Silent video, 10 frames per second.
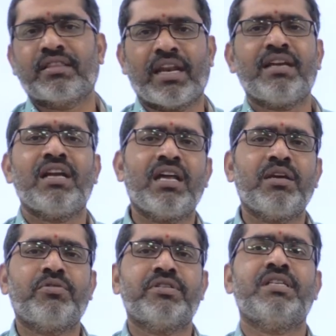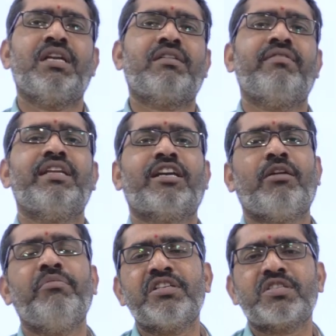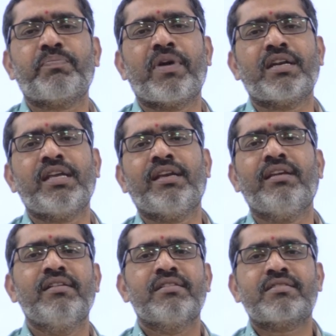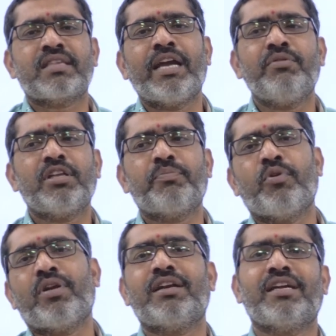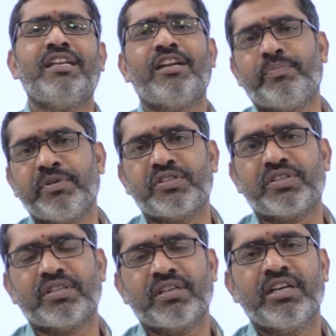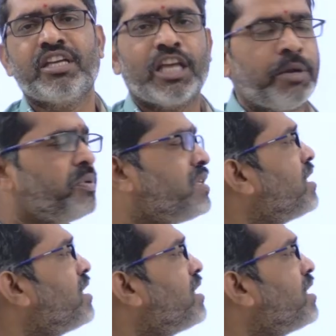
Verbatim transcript: తెలంగాణకు వచ్చినటువంటి కమ్యూనిస్ట్ పార్టీ సాయుధ పోరాటాన్ని నడిపించింది ఎప్పుడు